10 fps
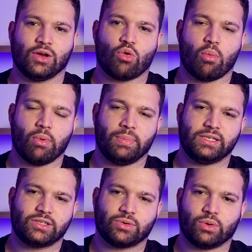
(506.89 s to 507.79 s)
como o
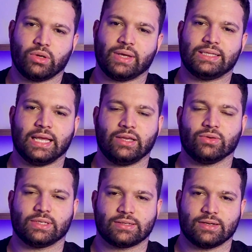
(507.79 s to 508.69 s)
Bitcoin, Ethereum e
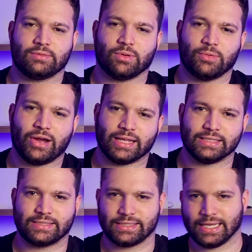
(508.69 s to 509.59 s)
outras
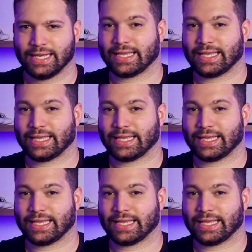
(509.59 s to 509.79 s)
criptomoedas.